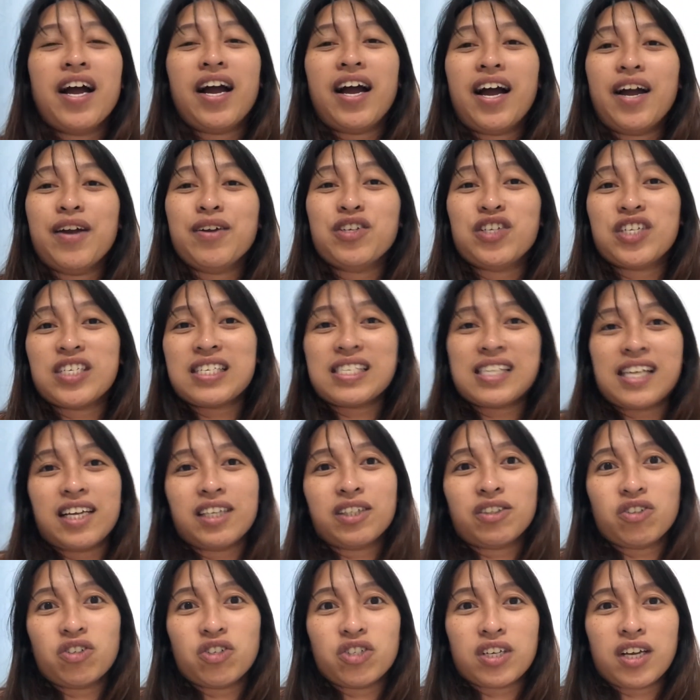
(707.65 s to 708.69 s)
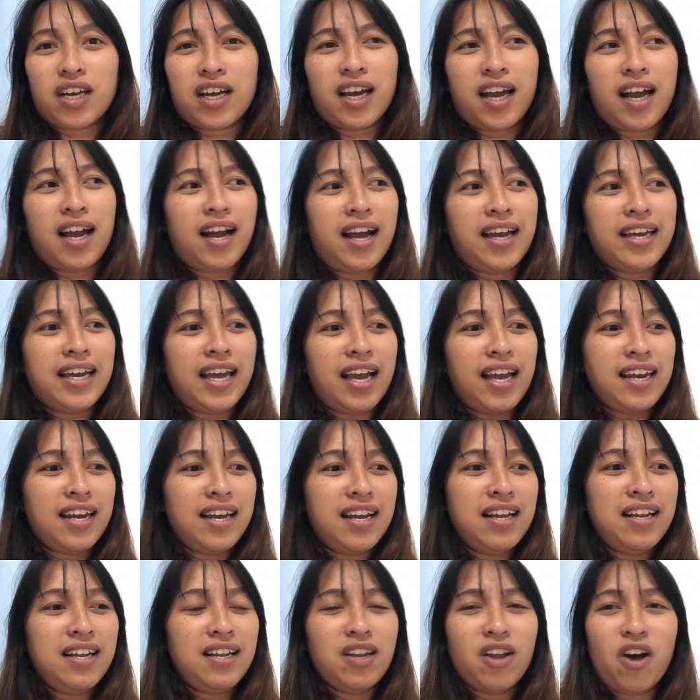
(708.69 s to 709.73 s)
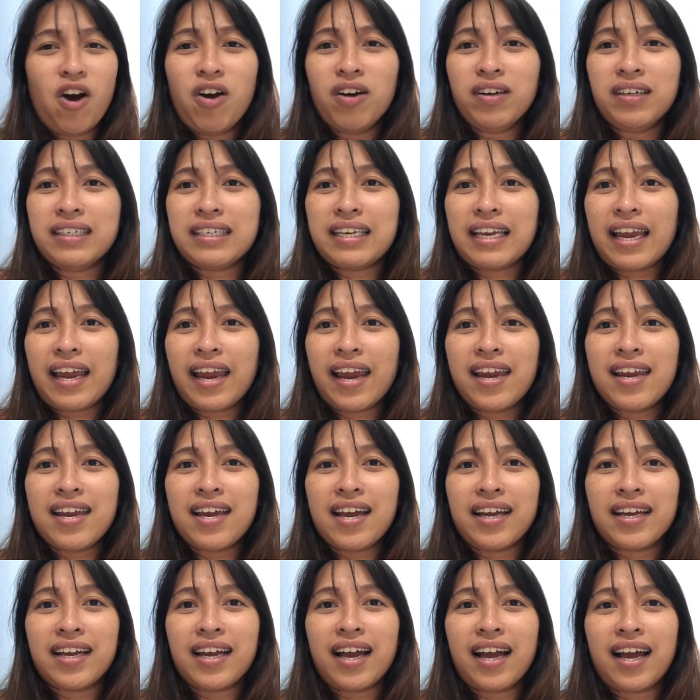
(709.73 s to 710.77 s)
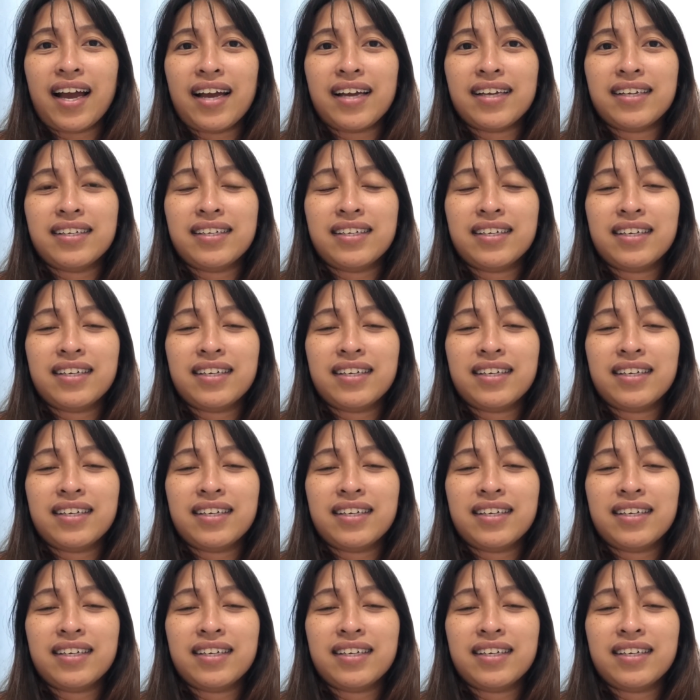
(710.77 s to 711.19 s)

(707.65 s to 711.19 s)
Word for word: I just like to I had a long day I had